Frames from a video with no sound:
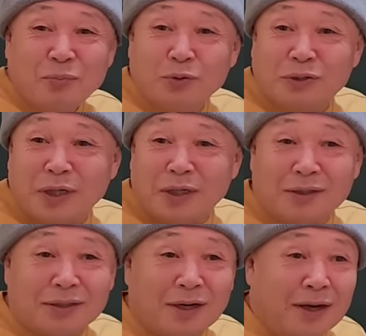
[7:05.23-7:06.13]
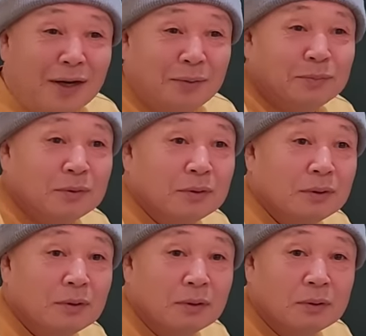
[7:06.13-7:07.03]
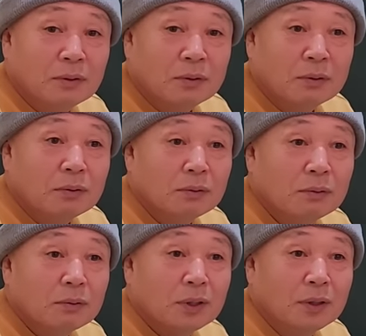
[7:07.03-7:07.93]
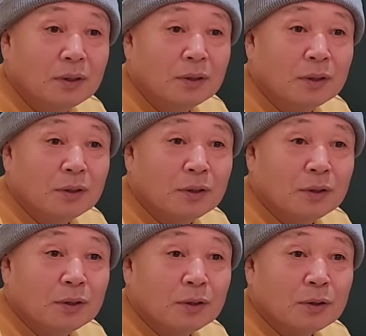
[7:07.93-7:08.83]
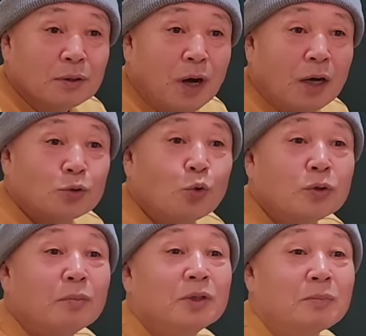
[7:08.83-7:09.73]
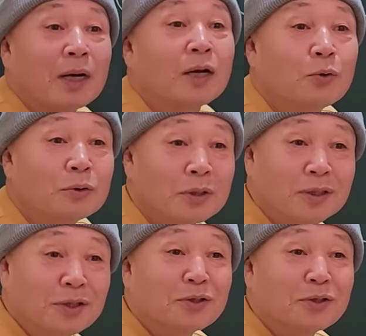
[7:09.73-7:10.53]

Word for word: 못 살겠다. 오케이? 그 아까 총대 매지 말라고 한 게